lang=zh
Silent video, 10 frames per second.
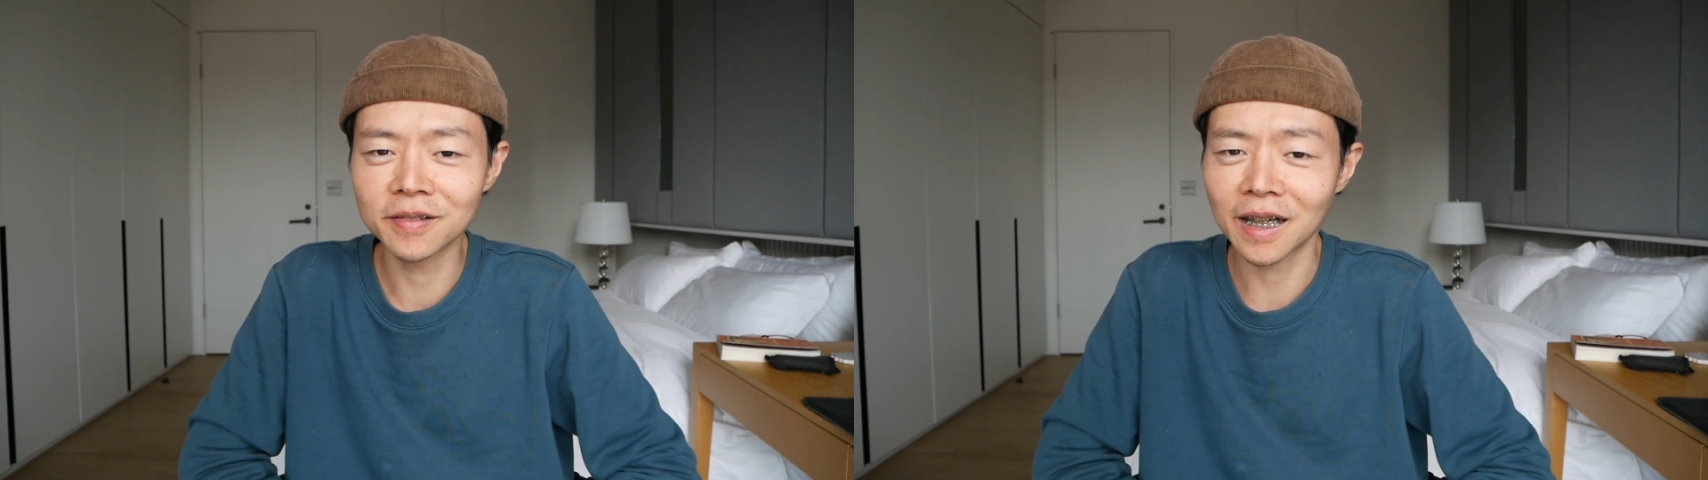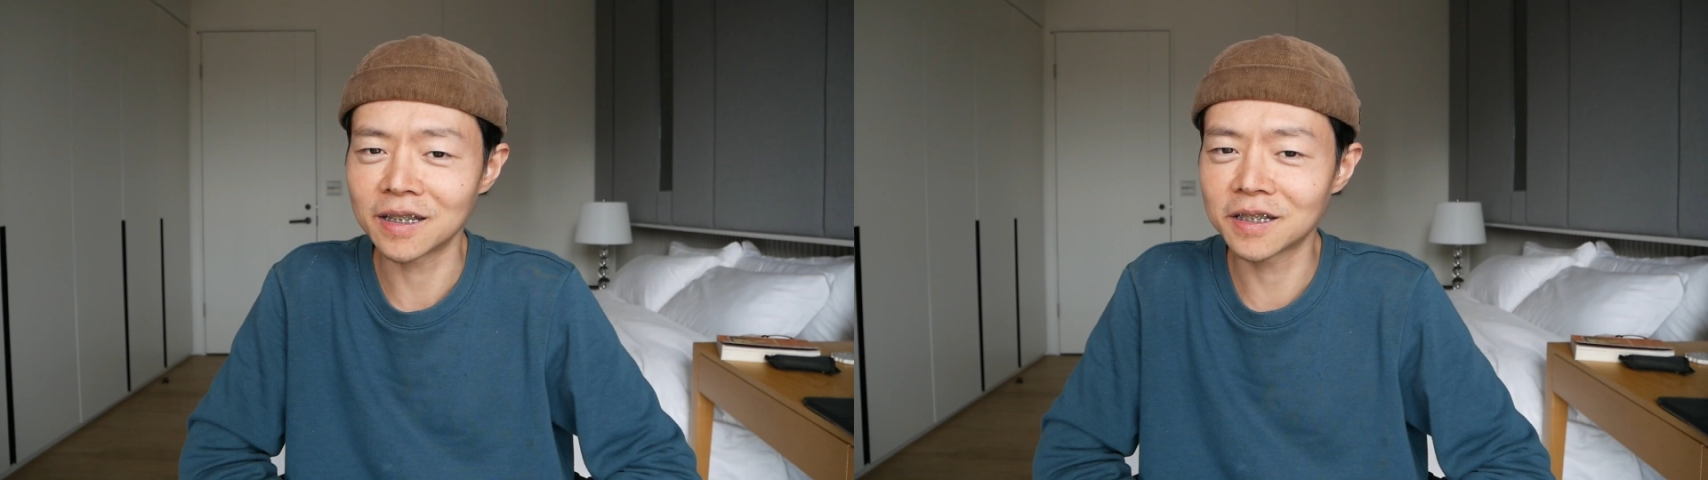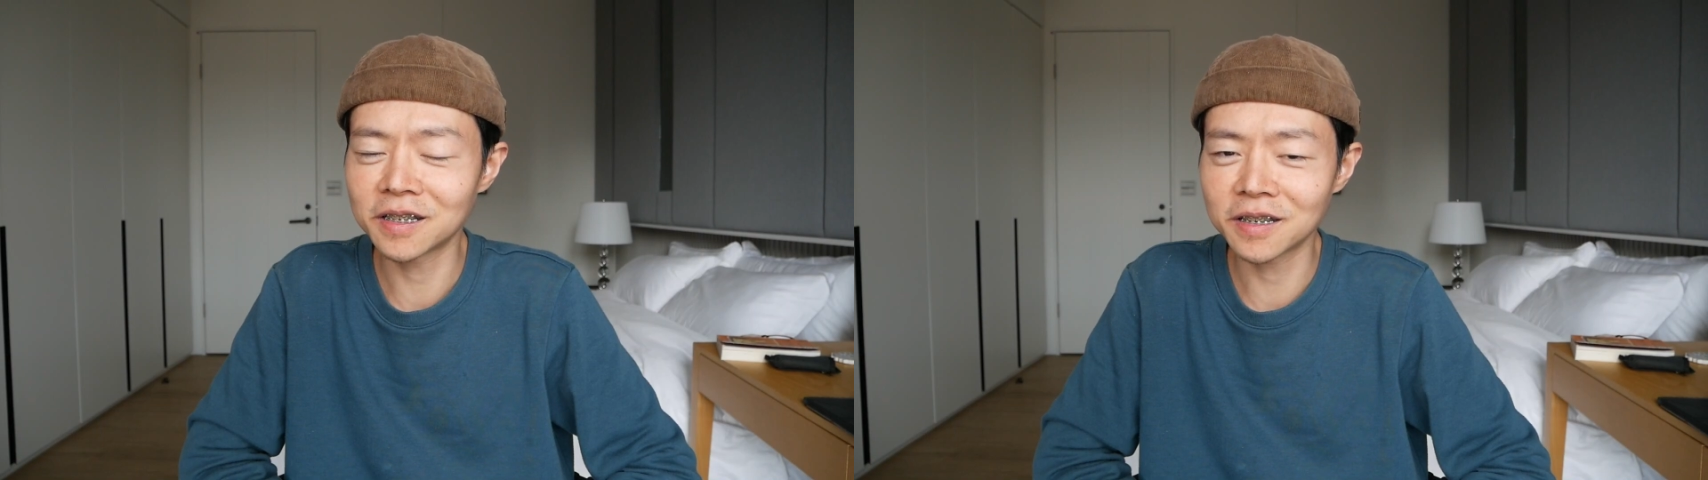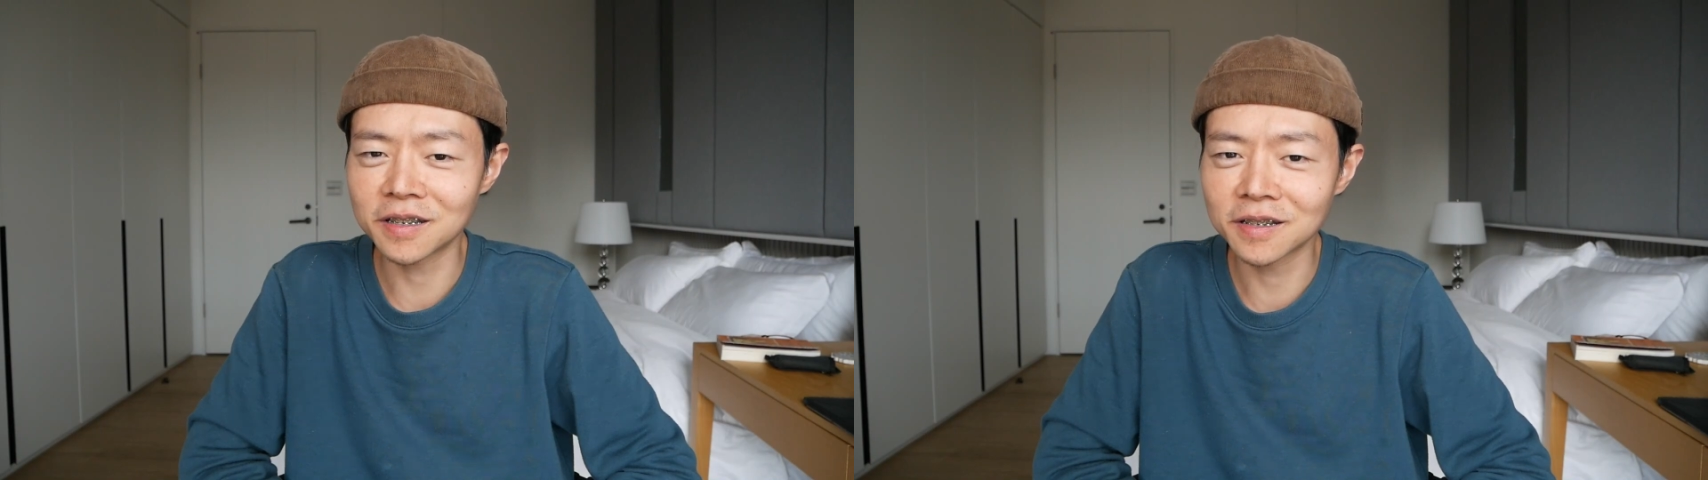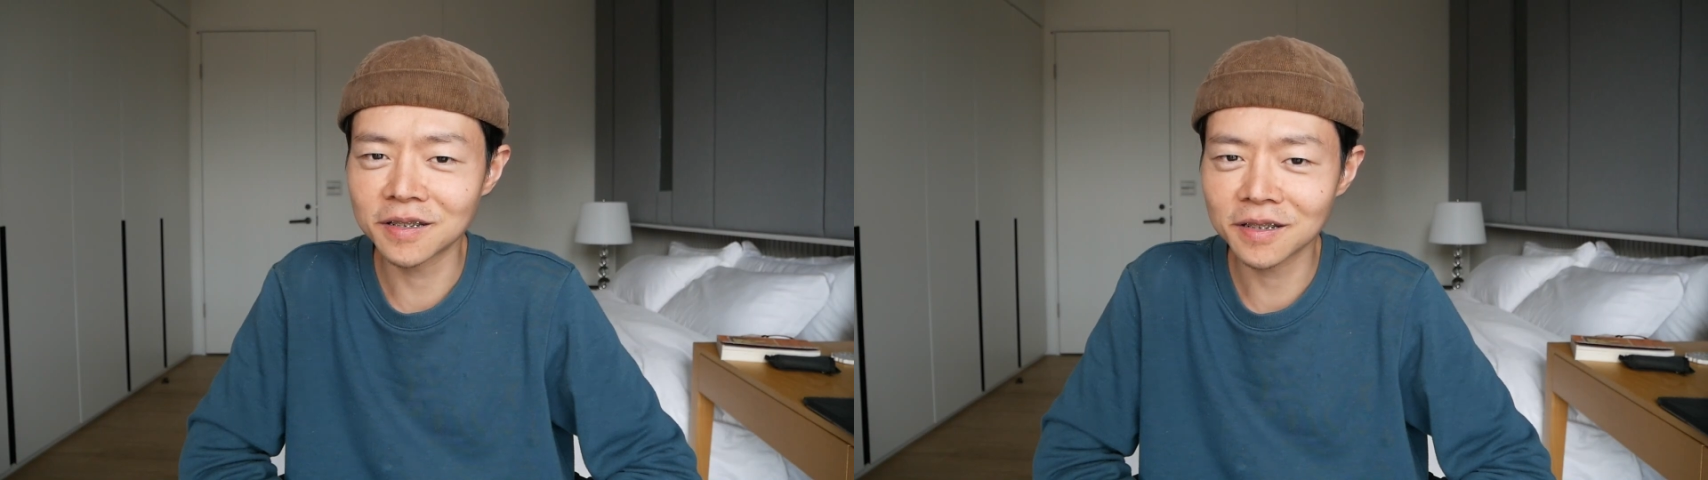感谢